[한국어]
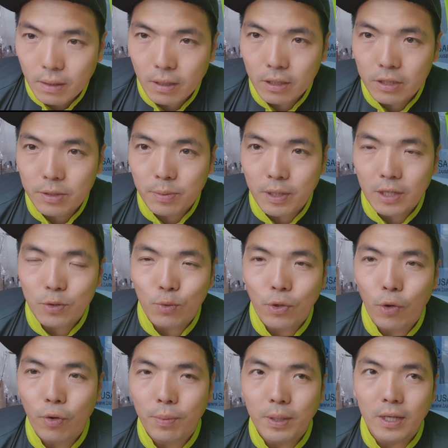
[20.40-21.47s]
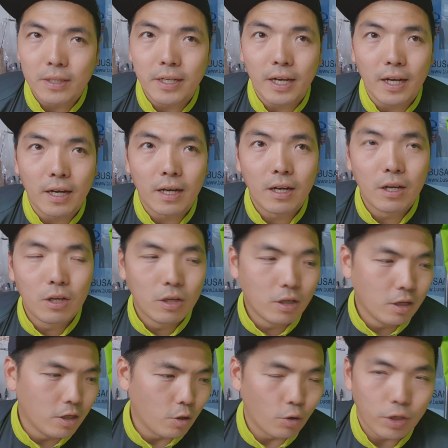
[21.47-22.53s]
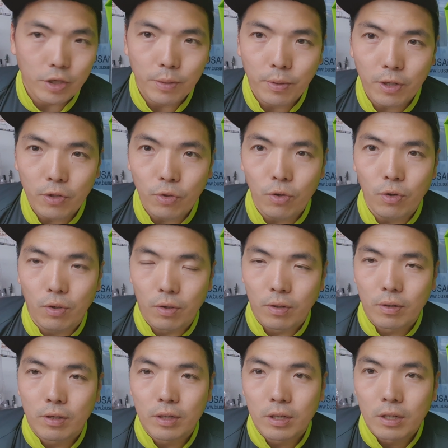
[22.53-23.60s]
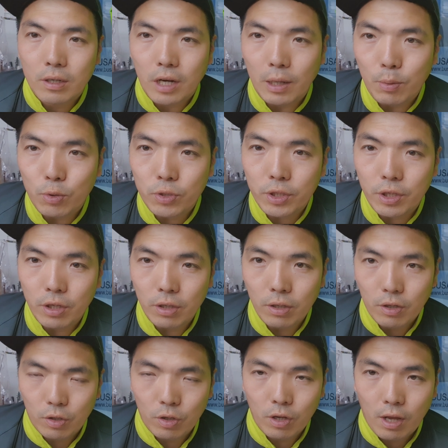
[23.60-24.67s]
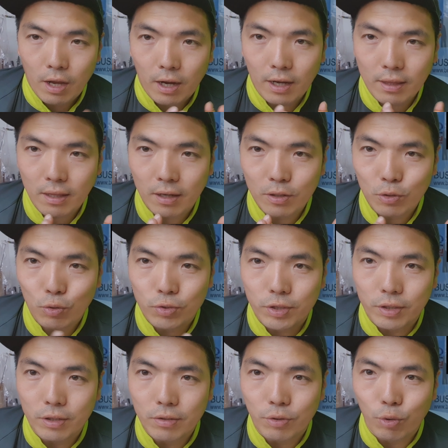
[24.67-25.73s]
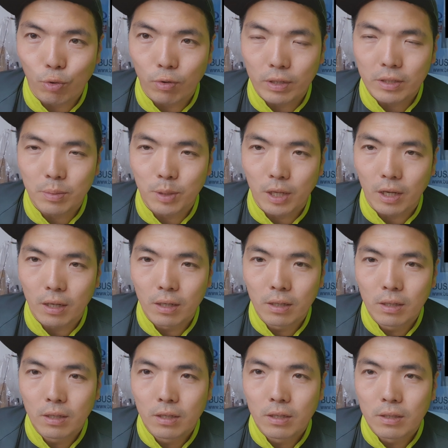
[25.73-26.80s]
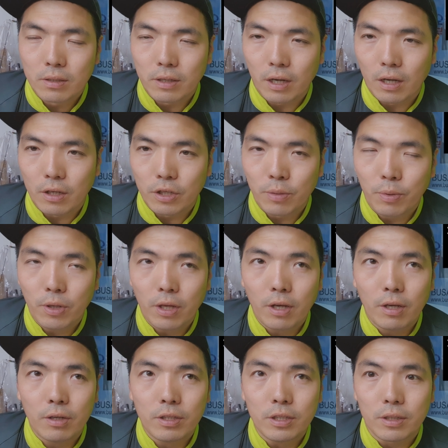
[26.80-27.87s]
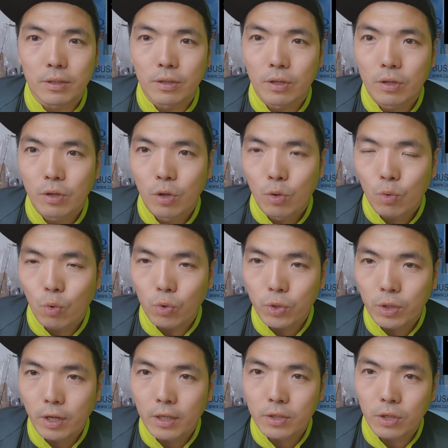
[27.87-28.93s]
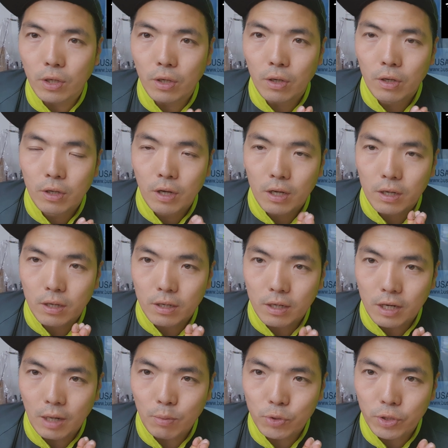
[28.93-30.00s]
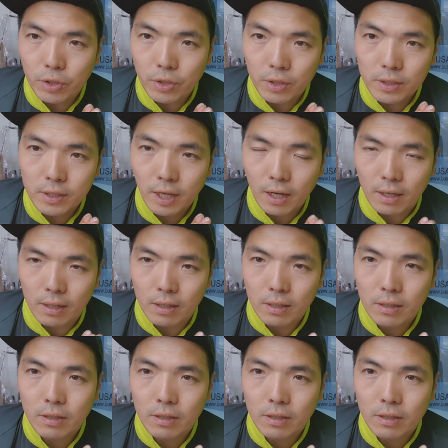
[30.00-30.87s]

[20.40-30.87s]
안녕하십니까 송태호입니다 자 이번에도 갑오징어 핫한 소식을 들고 왔습니다 자 이번에는 고성에서 갑오징어 선상